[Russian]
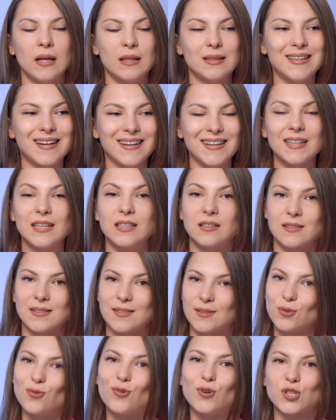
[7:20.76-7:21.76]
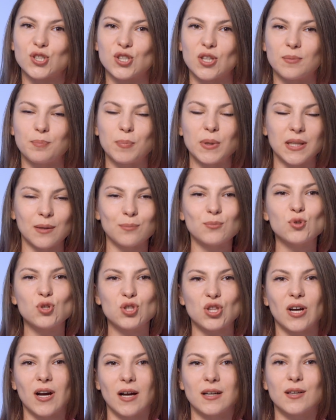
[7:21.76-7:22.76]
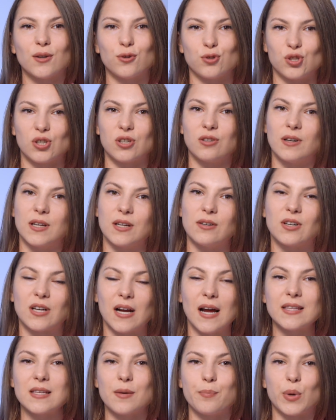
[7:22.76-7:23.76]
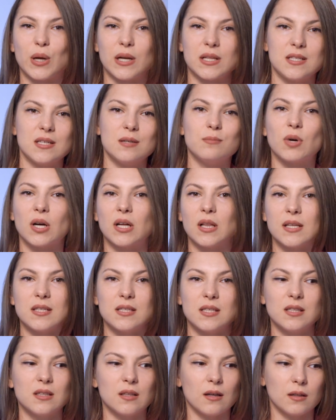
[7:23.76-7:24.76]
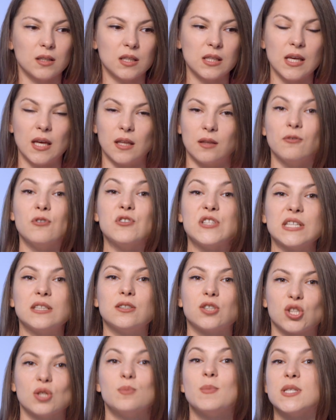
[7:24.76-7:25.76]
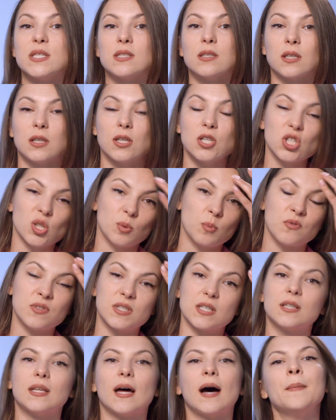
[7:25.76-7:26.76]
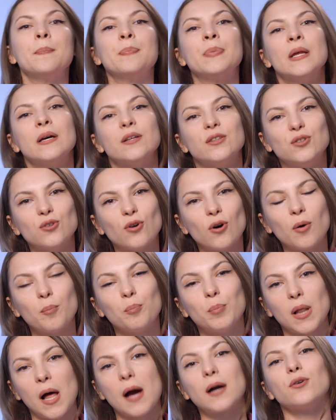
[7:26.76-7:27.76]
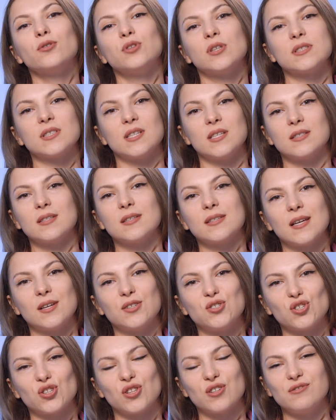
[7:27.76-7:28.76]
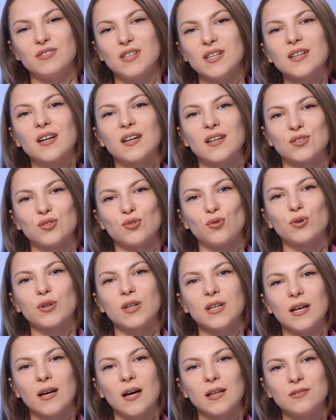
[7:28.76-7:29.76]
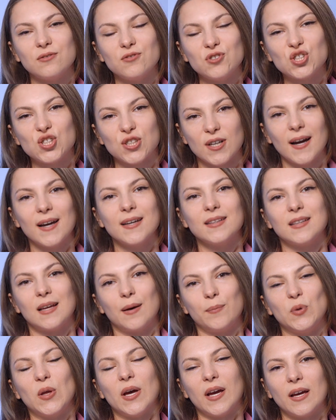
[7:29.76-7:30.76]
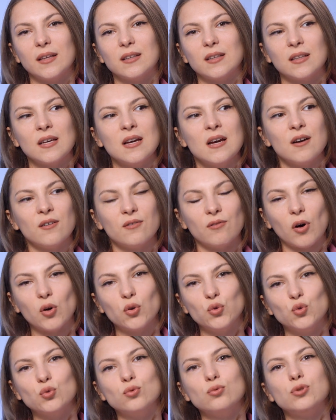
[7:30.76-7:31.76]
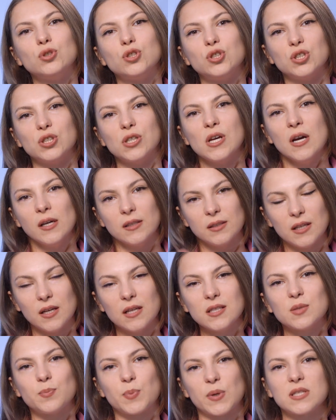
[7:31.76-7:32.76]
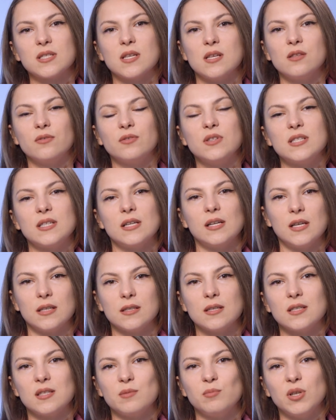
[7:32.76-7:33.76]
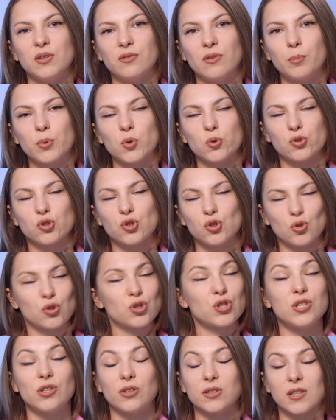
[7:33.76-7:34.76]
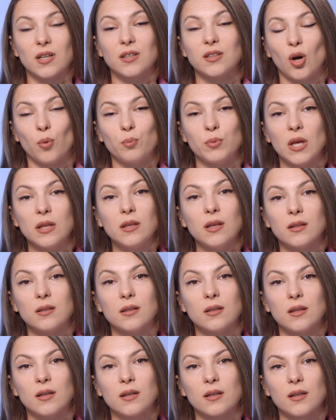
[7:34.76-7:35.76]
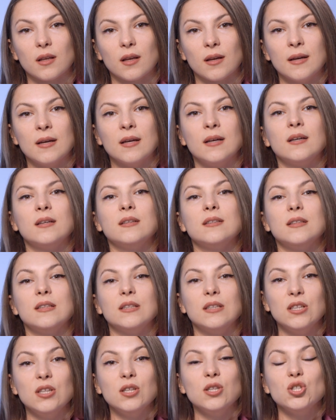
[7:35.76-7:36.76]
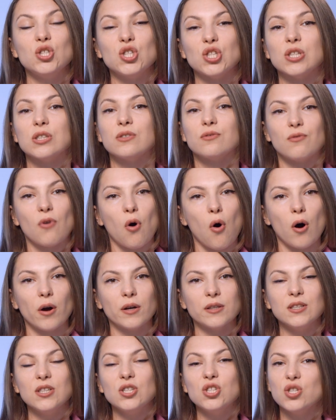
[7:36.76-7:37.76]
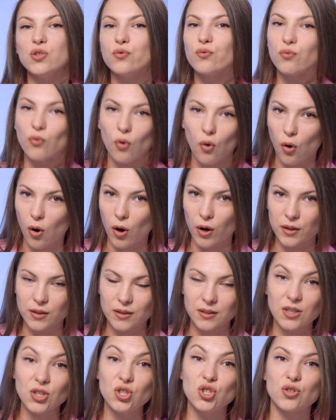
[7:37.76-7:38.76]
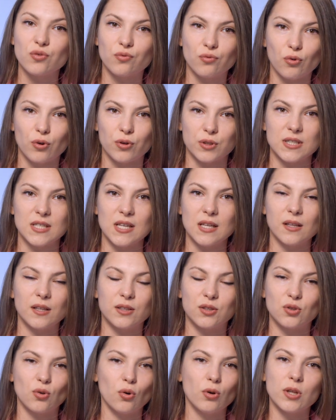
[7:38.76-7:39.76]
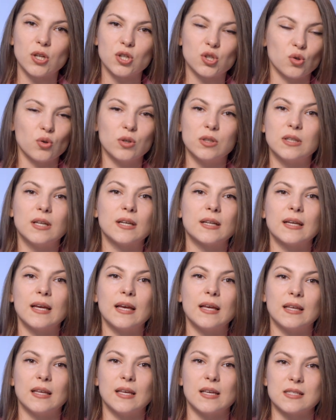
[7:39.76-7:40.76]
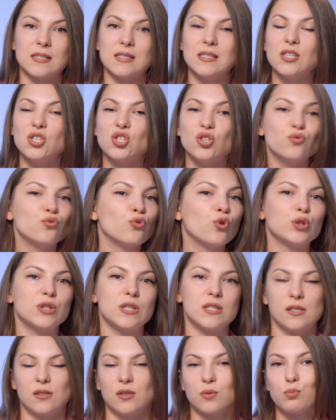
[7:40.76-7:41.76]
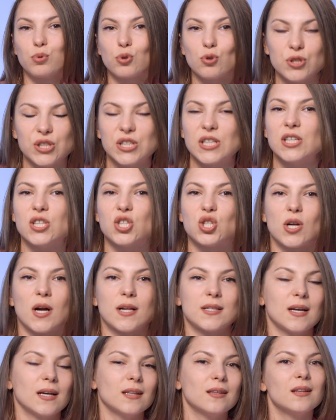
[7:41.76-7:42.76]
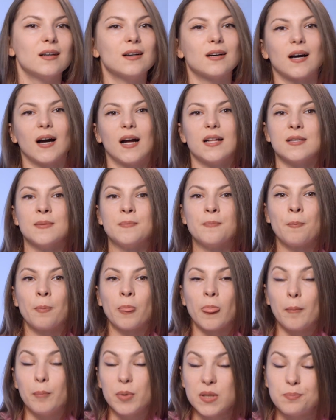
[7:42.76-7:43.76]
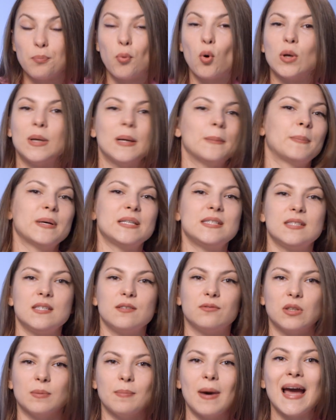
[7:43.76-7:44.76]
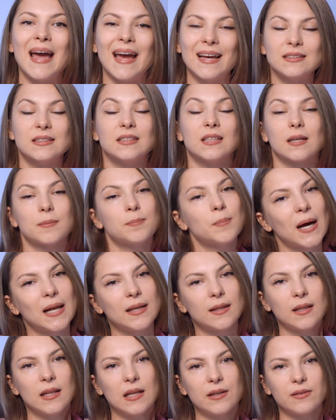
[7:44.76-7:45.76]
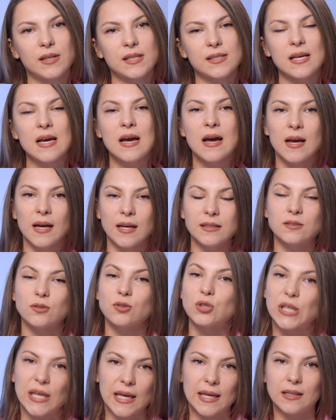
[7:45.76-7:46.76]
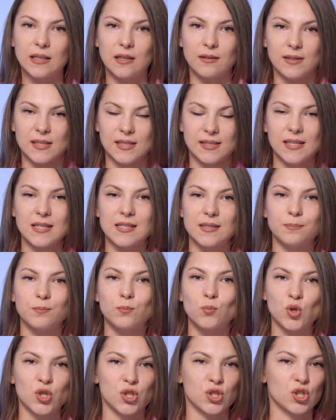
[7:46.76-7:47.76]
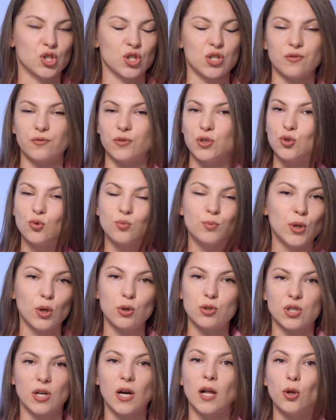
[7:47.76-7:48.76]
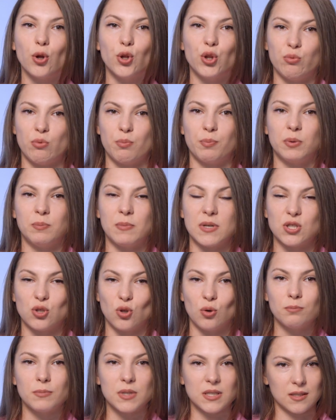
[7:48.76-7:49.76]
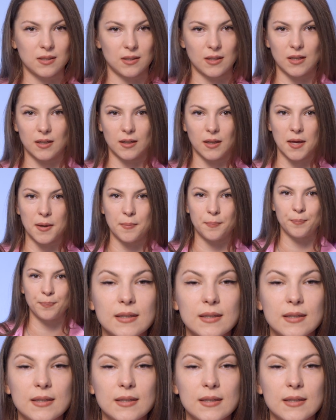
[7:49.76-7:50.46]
Да, это сложно, потому что, как я уже говорила ранее, парадигма гласит, нет, вы все должны быть энергичными всегда. Но благо у нас есть дизайн человека, который отвечает нам на этот волнующий 30% населения Земли вопрос, что же делать, когда у меня нет энергии. Ничего, ничего, ничего. Делать то, на что энергия есть. Ничего не делать, просто лежать, отдыхать быть более пассивным. Это нормально для вас, это окей для вас, с этим можно жить, вы не умрете голодными под мостом без энергии.